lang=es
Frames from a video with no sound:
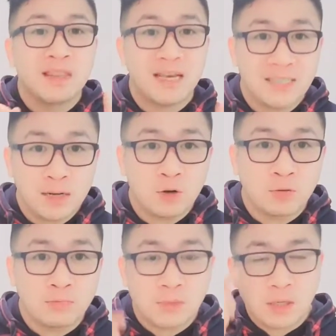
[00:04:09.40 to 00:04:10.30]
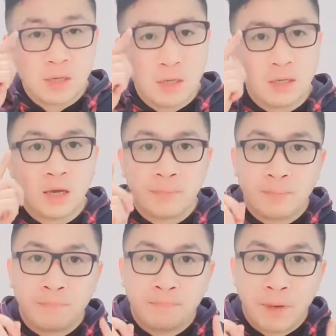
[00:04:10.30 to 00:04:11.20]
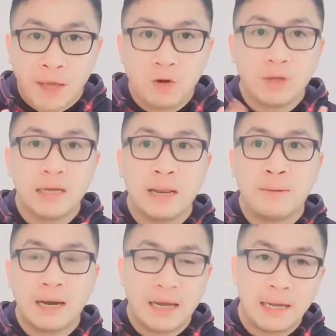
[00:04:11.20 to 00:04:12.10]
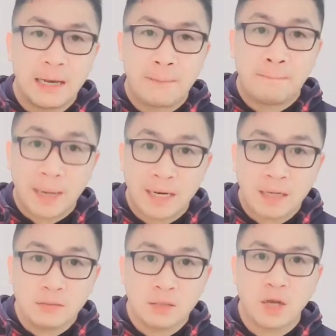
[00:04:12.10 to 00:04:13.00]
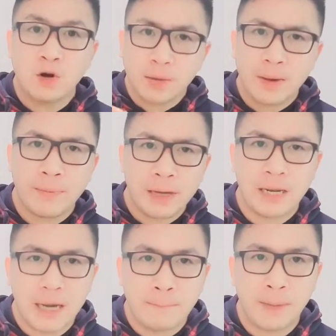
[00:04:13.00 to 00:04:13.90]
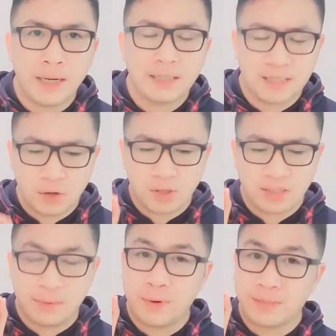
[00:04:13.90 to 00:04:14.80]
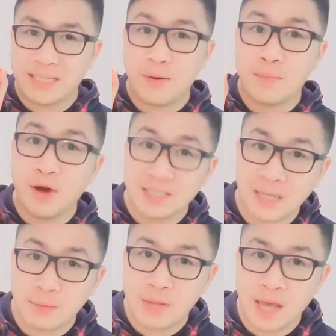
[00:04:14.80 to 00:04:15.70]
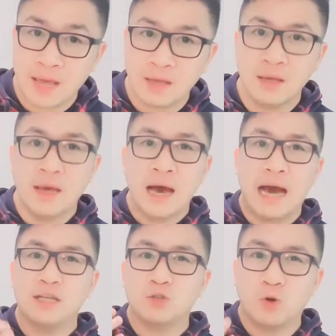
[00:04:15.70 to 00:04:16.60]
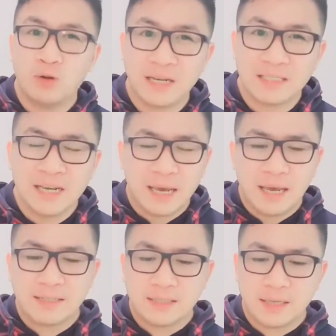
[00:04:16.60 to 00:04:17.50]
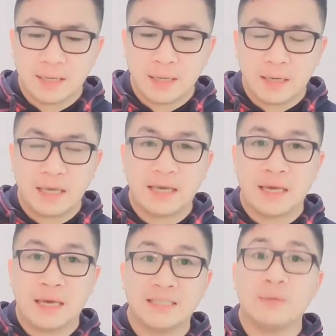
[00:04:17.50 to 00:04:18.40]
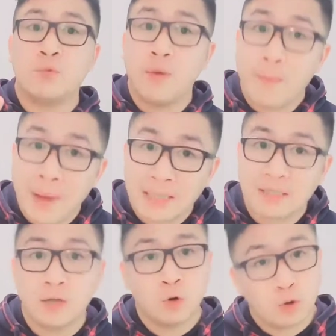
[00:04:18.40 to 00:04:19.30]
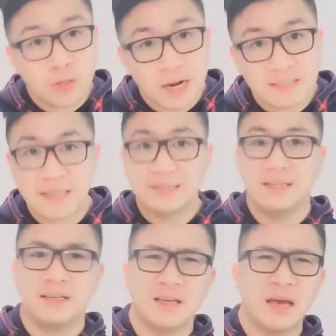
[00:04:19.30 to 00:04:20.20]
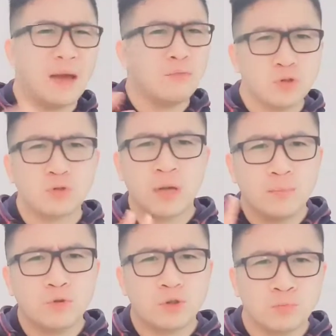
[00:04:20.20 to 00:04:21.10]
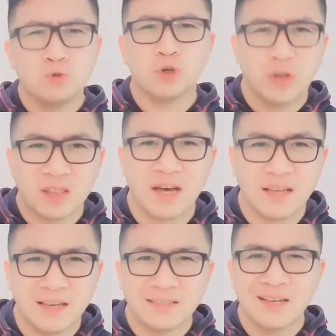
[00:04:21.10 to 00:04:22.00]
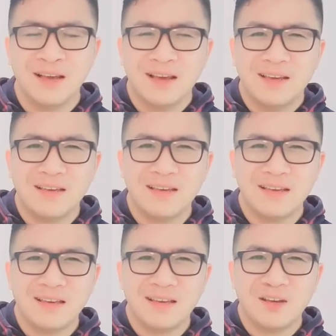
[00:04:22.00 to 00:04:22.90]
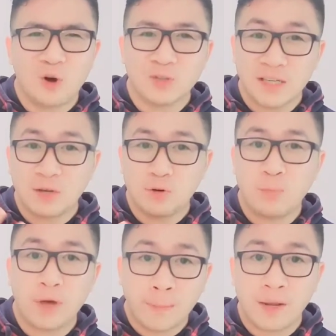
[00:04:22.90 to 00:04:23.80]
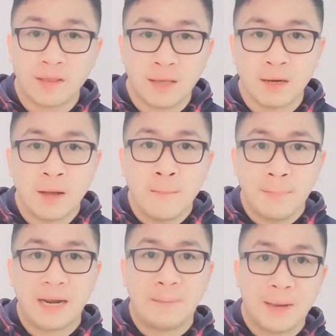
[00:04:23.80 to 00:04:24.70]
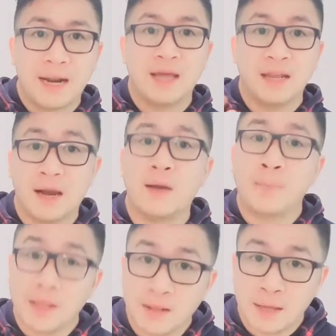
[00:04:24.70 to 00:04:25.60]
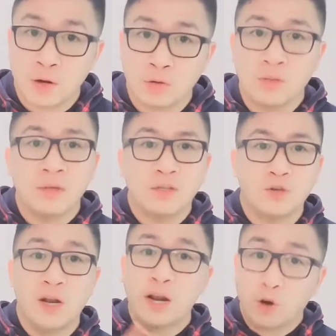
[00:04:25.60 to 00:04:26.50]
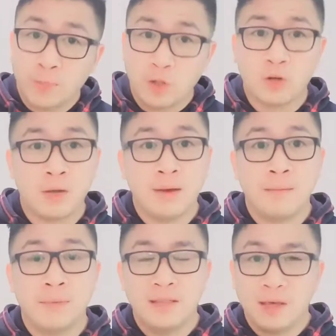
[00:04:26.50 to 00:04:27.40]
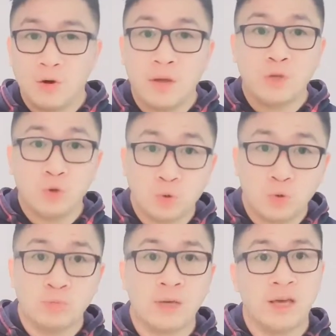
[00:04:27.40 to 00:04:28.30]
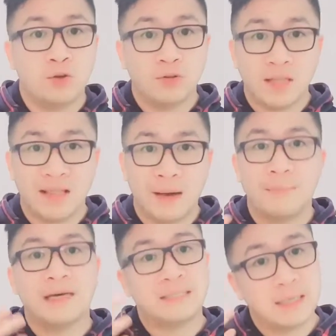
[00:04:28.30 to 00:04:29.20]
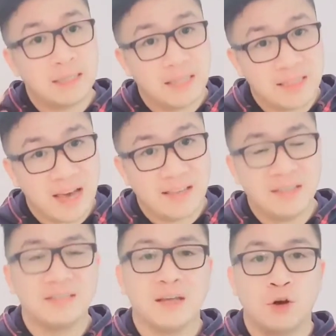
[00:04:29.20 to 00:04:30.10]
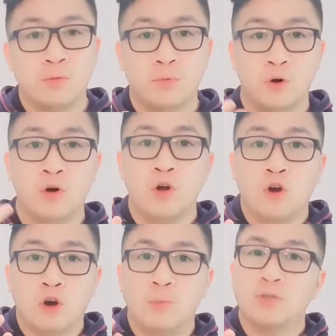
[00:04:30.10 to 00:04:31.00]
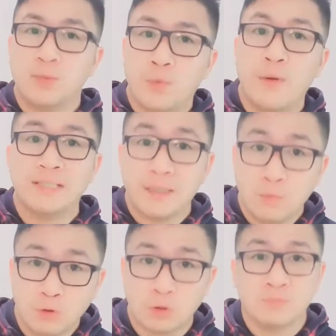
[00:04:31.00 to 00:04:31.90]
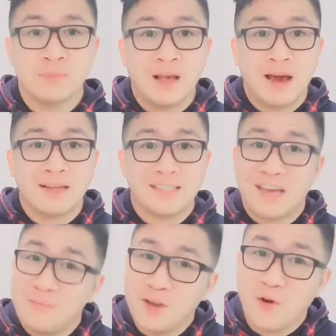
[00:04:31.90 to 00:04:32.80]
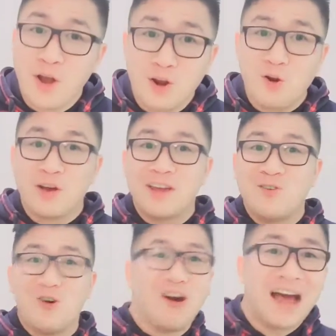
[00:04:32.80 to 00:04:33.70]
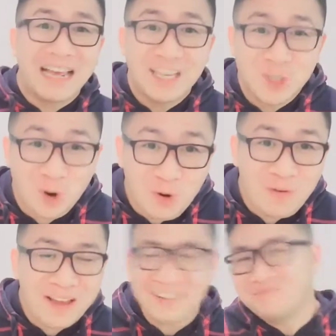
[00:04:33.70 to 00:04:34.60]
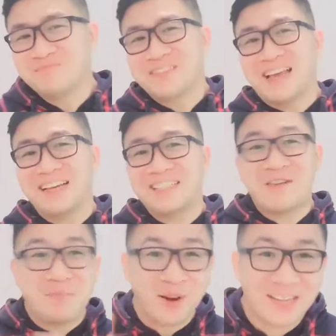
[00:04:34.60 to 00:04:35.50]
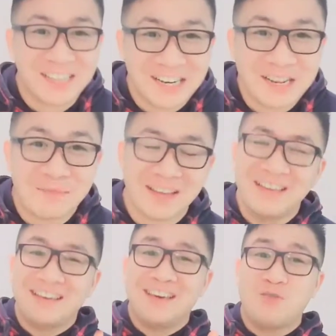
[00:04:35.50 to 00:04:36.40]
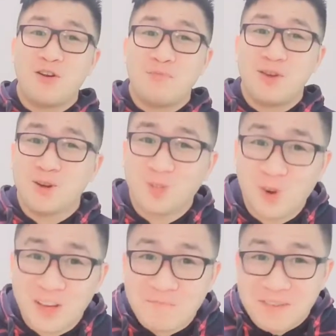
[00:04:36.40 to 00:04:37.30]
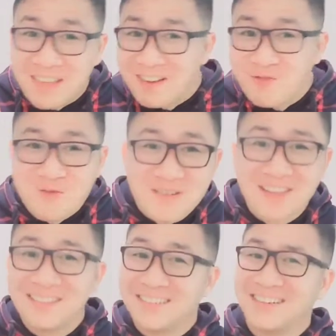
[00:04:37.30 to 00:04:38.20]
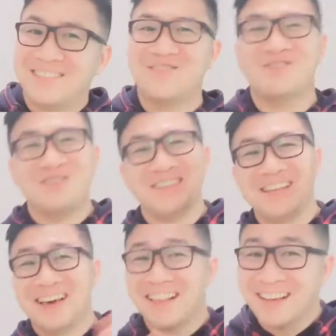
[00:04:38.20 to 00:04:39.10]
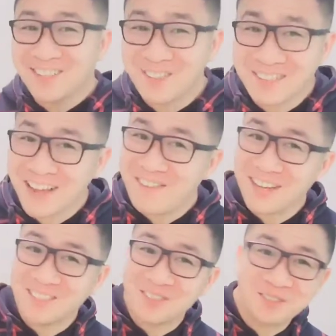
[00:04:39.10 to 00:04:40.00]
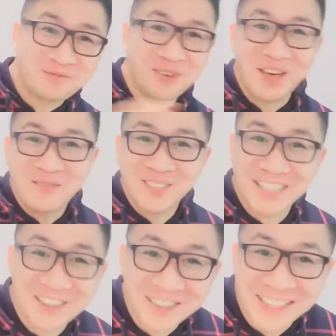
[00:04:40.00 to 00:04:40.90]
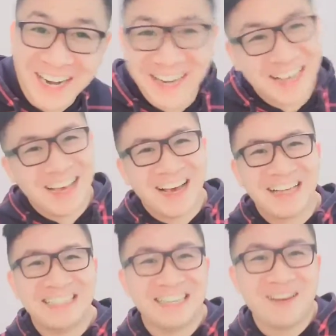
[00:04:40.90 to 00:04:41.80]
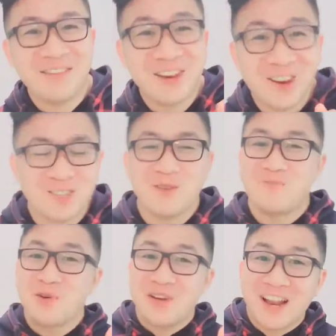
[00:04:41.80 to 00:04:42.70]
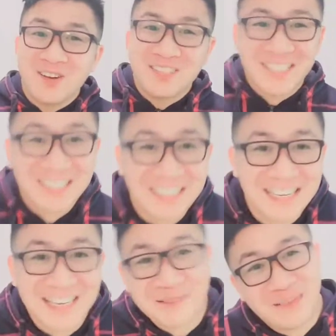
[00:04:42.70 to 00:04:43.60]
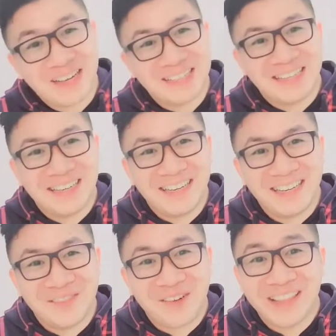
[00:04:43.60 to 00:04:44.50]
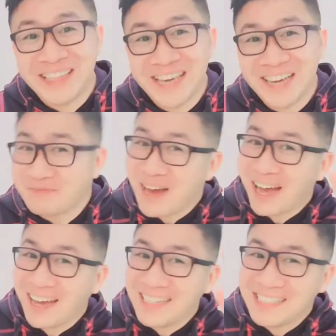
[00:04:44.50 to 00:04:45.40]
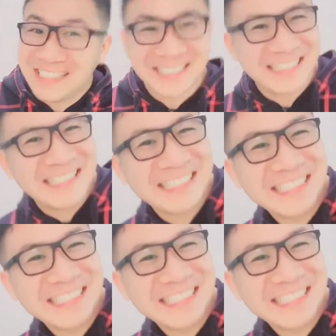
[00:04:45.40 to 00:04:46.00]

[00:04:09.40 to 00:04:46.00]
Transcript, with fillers: de hacerlo. Y espero que les valga la pena. Creo que va a valer la pena si lo sabemos hacer bien. Hay zonas este, que, se mueven más que en otras. Así que hay muchos, hay muchos, muchos detalles y, cosas que uno puede aprender para, generar más dinero. Yo les recomiendo que vean videos en YouTube que ellos te dan más detalles de cómo, cómo se mueve ese mundo. Así que amigos, bueno, los que no han hecho Uber, este, espero que se anime Y bueno amigos, los que pidan Uber, un día de esto tal vez nos podamos encontrar. Así que amigos, muy buenas noches y que pase buen día. Bye.